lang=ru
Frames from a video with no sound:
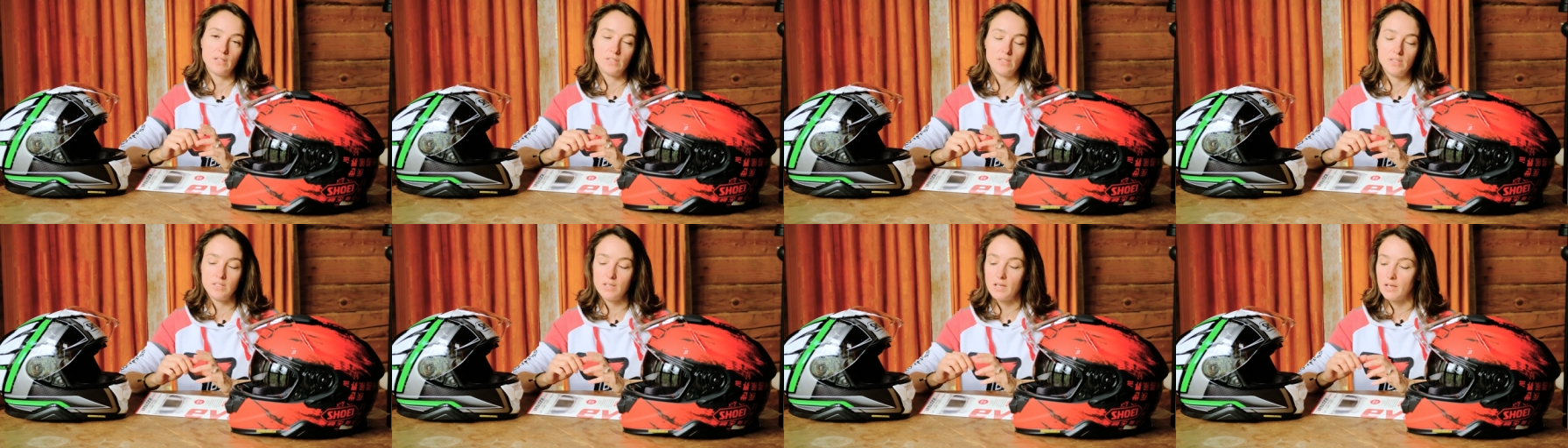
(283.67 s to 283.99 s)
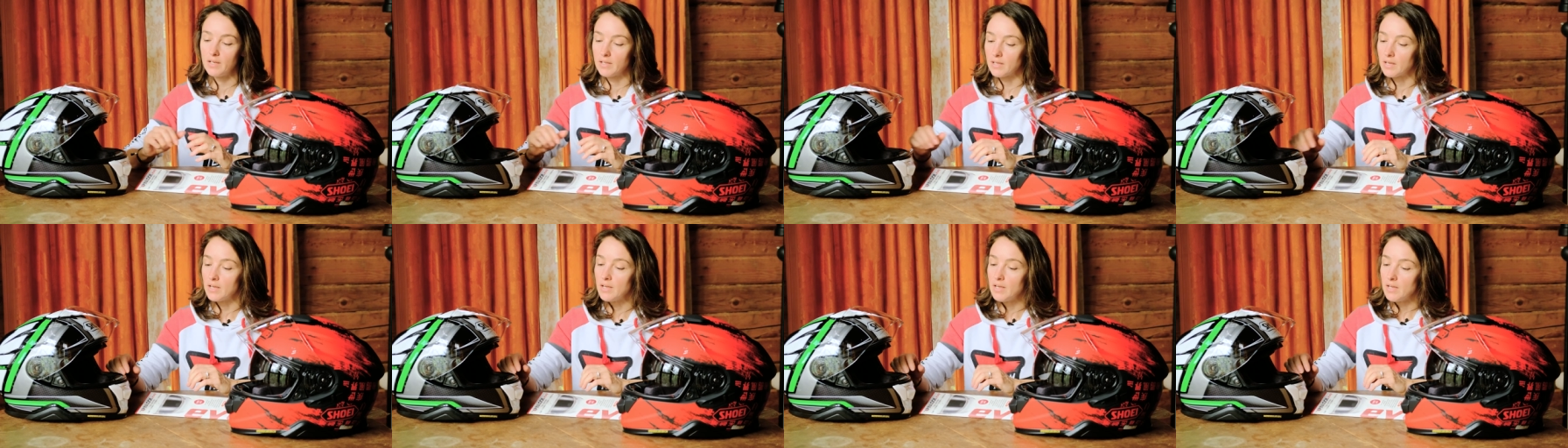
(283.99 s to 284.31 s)

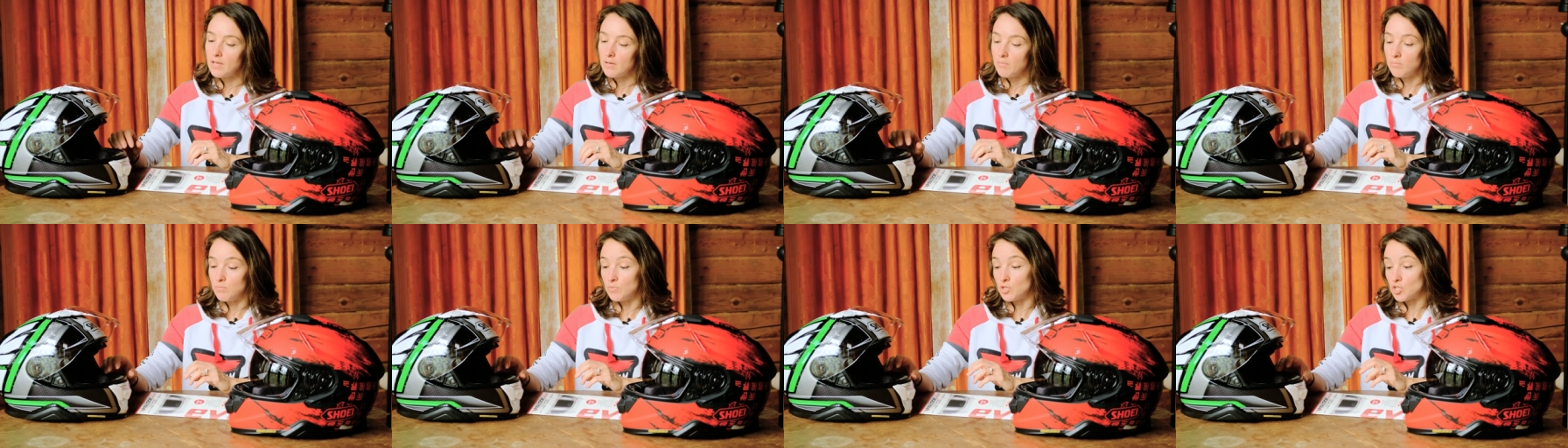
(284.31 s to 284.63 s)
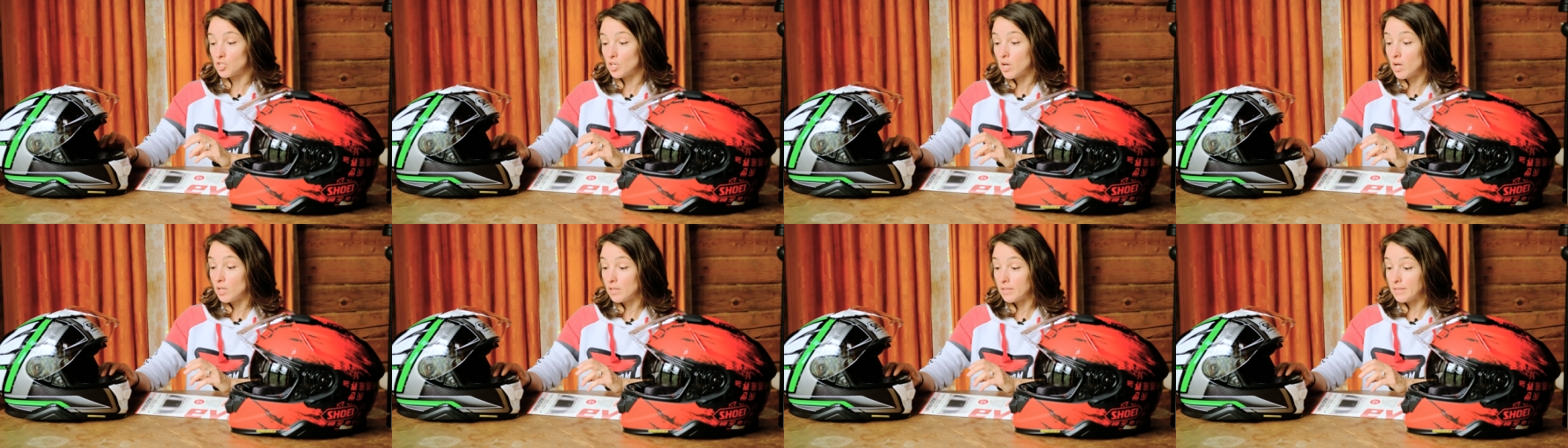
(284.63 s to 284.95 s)
отдельно,
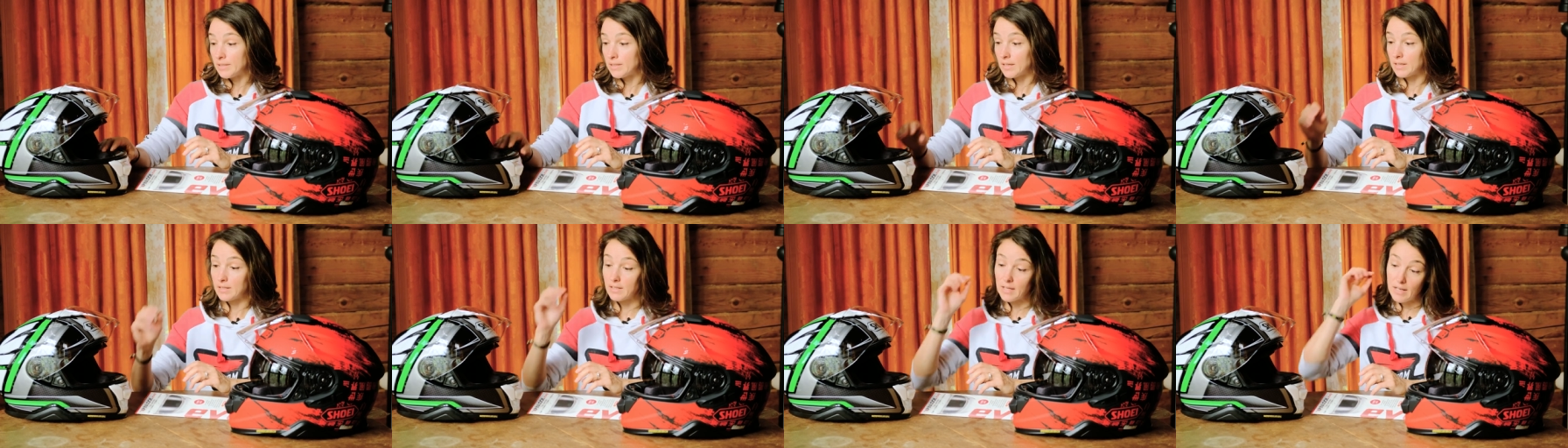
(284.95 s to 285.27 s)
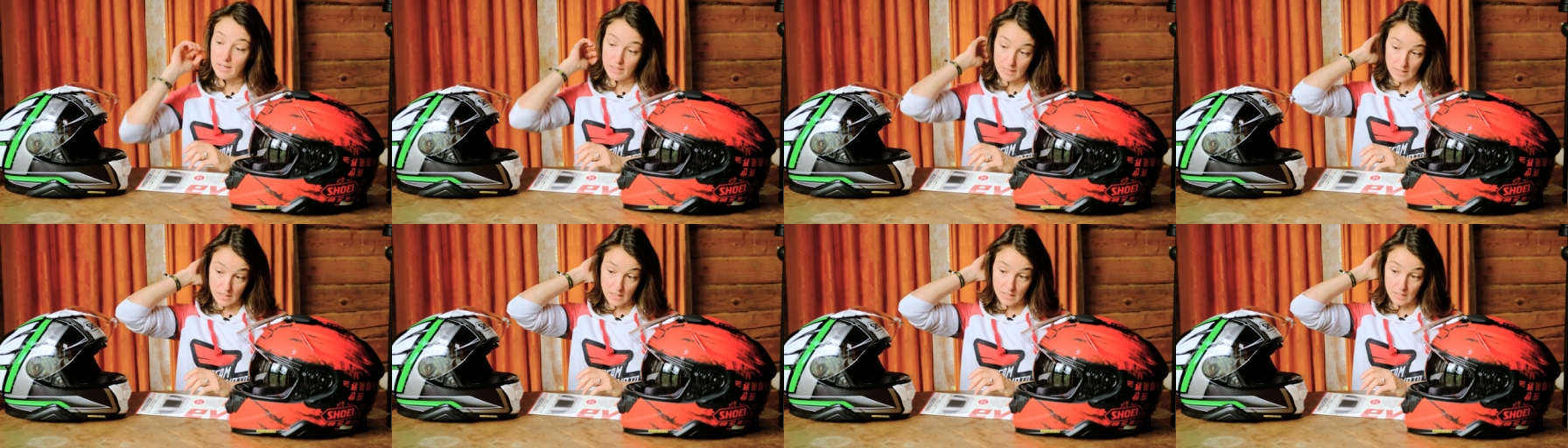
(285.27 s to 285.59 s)
мешало и так
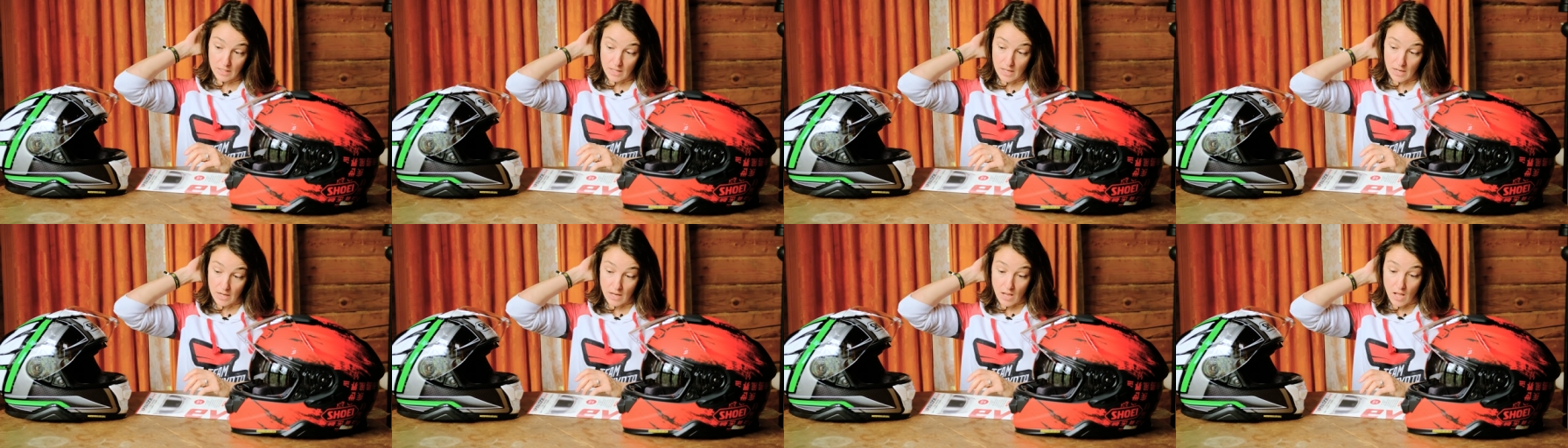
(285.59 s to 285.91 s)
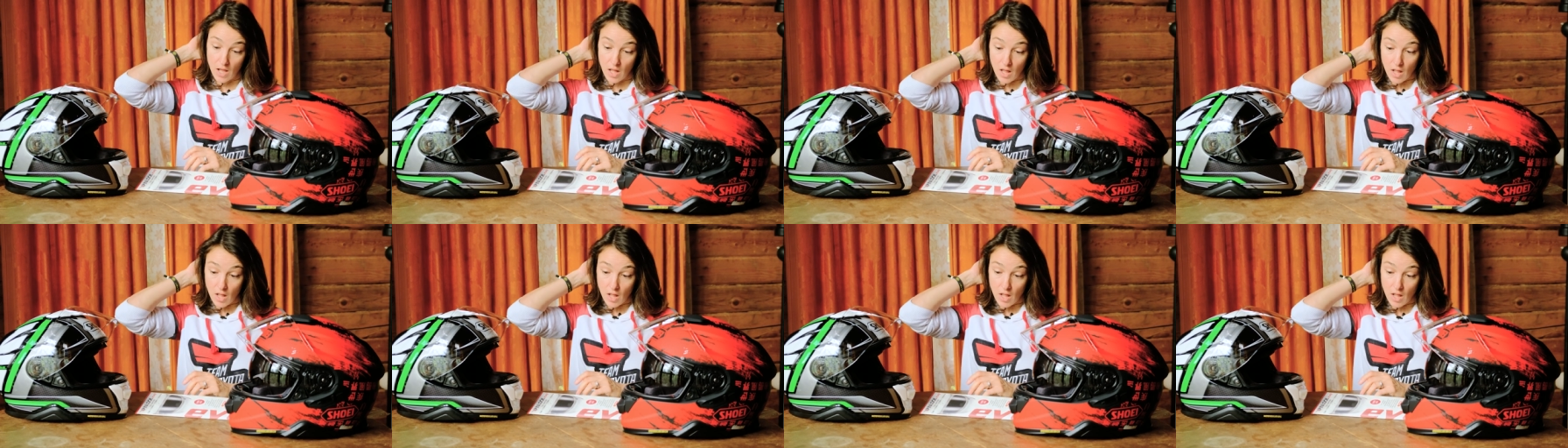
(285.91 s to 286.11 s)
далее, и так далее.